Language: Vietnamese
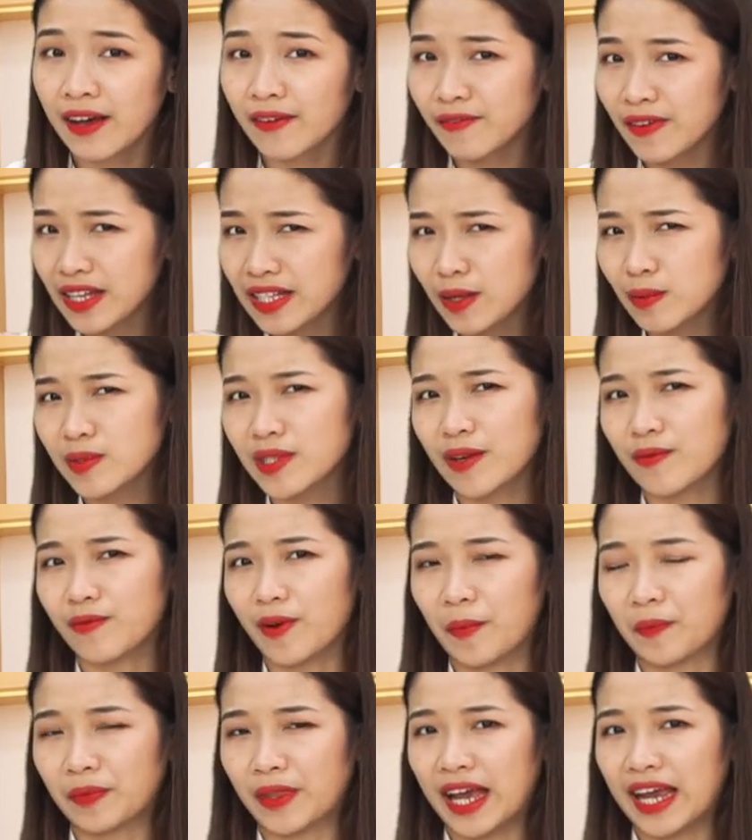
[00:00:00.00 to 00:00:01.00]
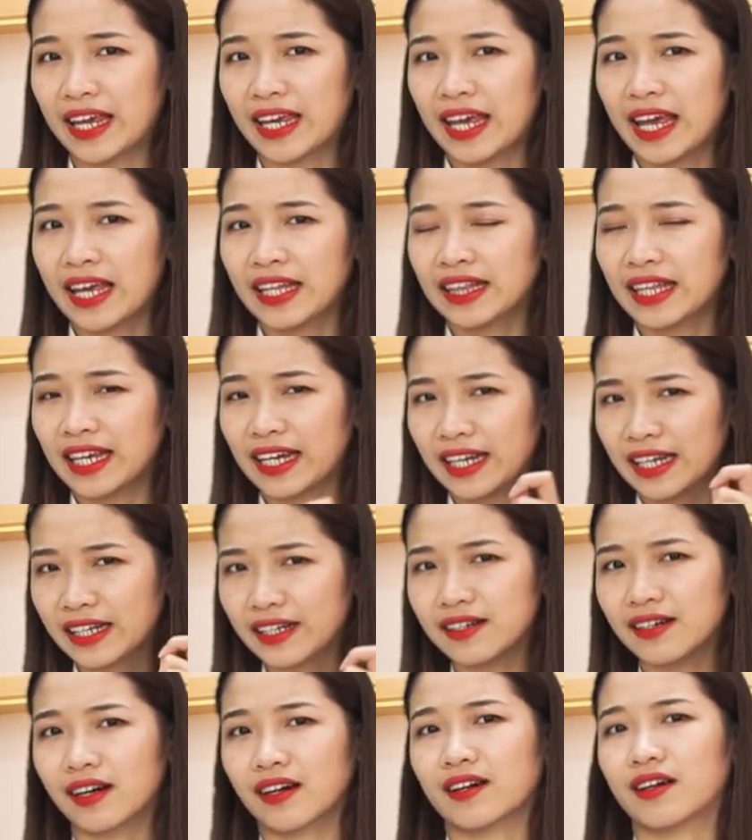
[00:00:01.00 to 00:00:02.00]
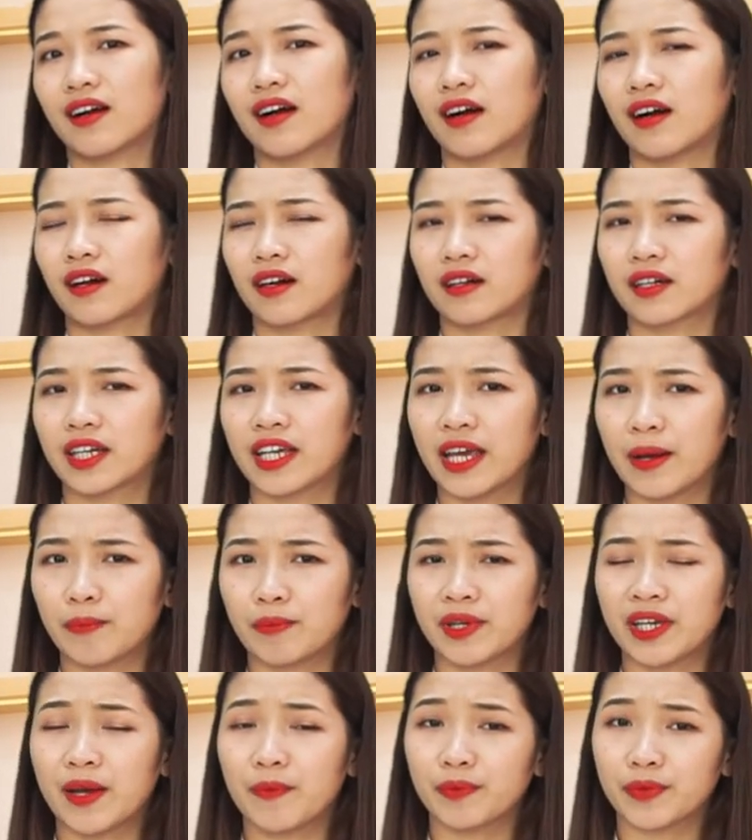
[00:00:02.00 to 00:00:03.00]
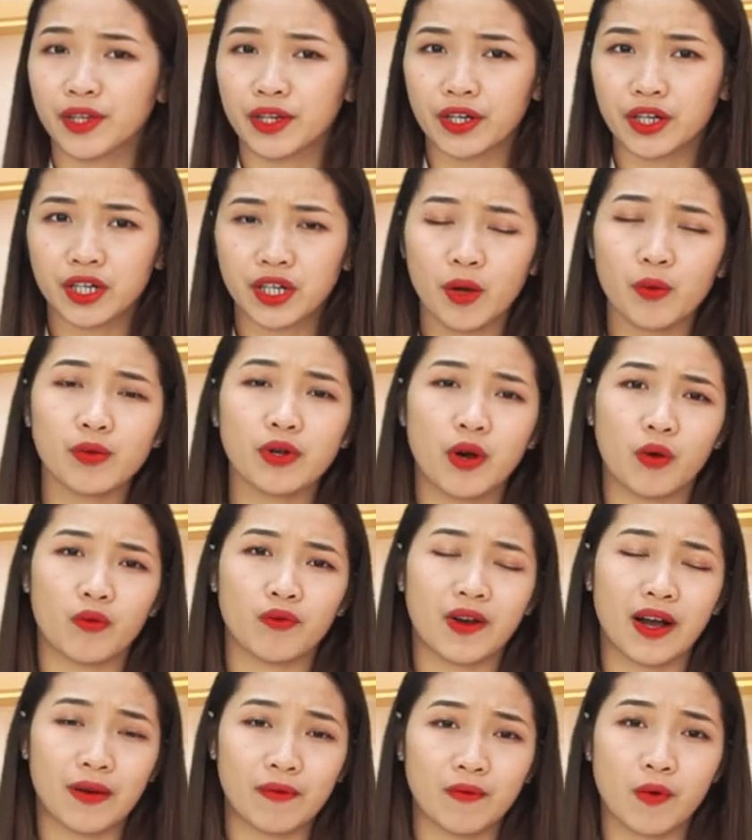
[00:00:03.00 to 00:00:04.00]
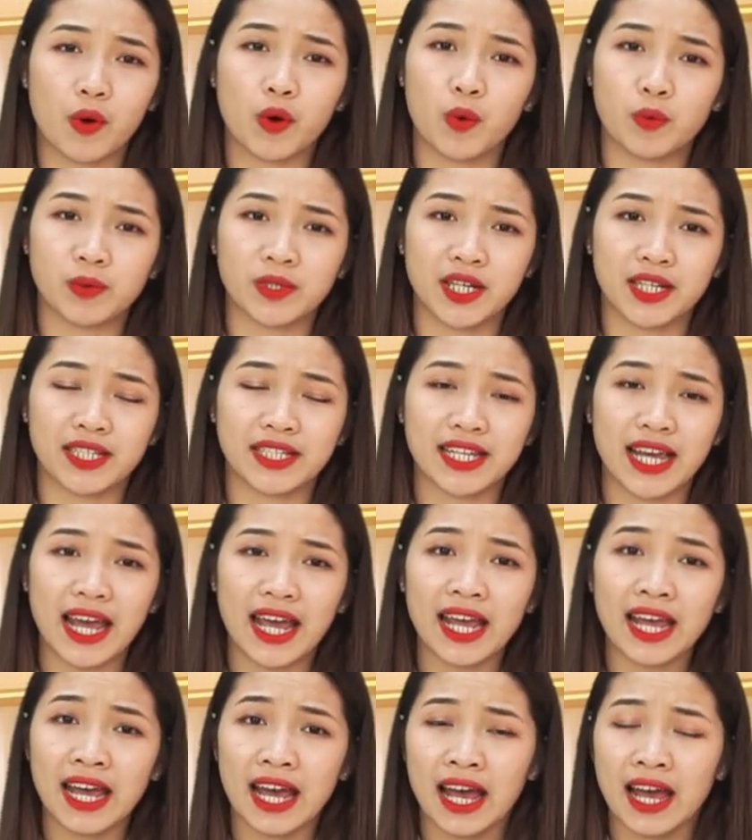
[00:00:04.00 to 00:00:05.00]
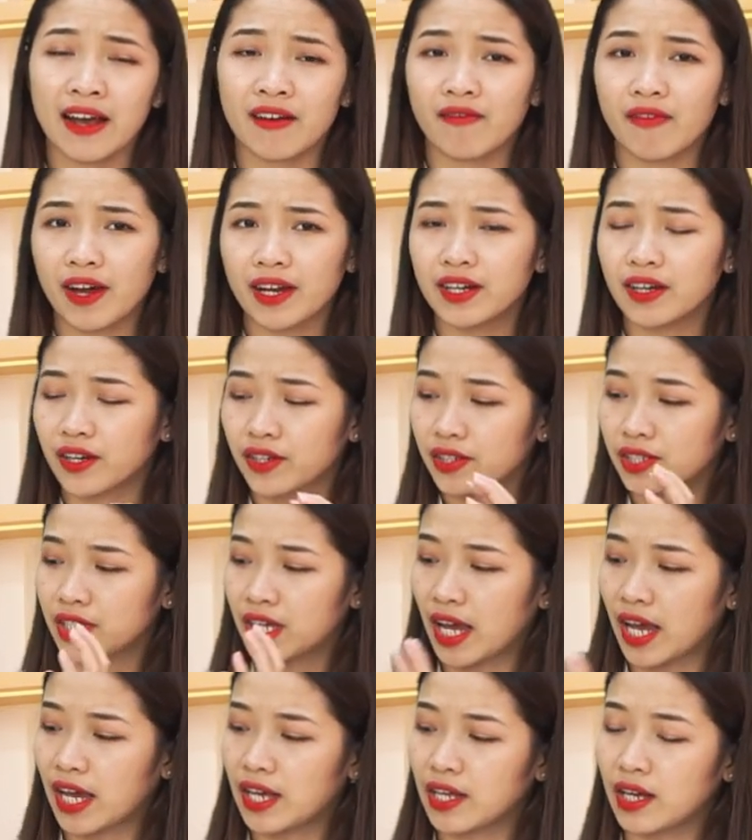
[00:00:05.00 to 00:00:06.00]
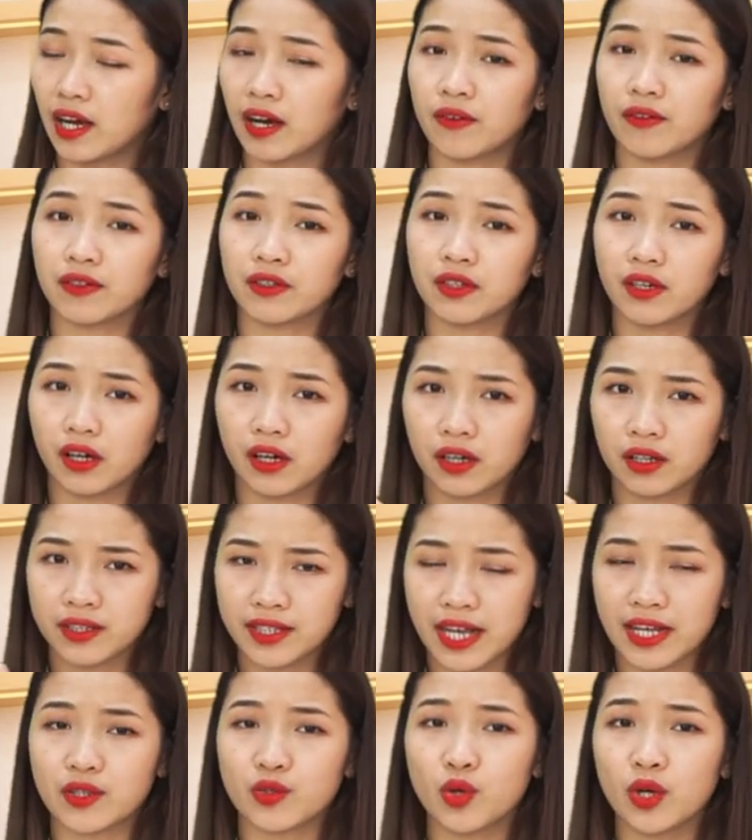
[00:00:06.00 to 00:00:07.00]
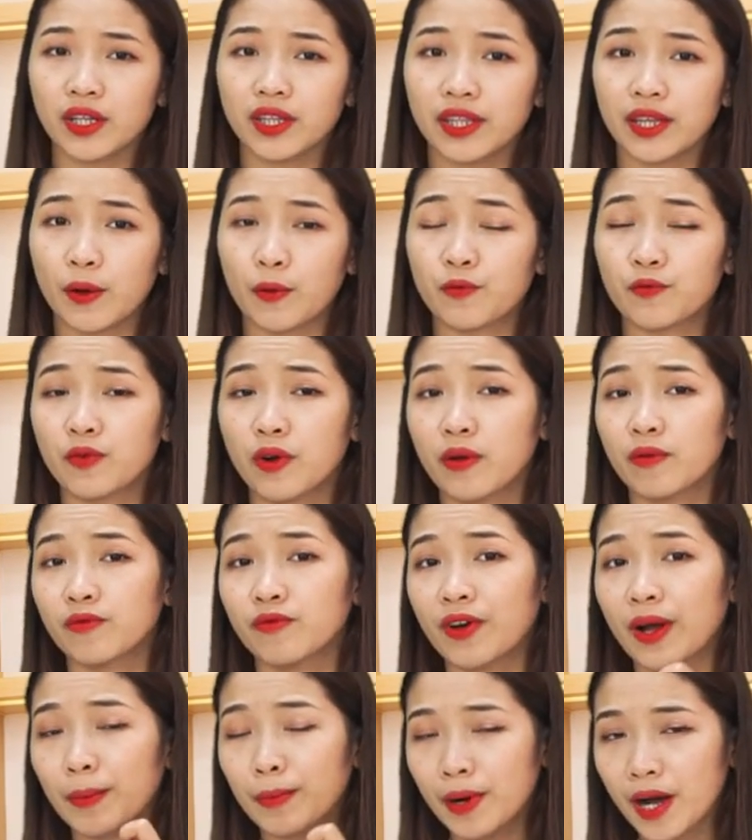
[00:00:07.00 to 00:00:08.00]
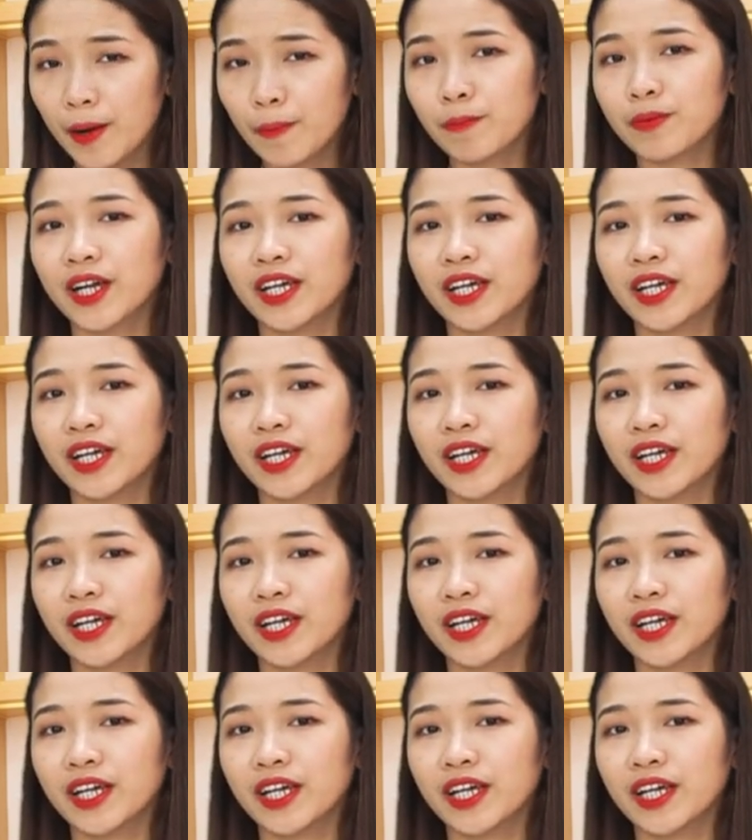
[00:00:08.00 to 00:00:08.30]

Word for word: Và dòng sản phẩm này thì được kiểm nghiệm từ khâu đầu vào vô cùng chặt chẽ và được sản xuất theo phương pháp hấp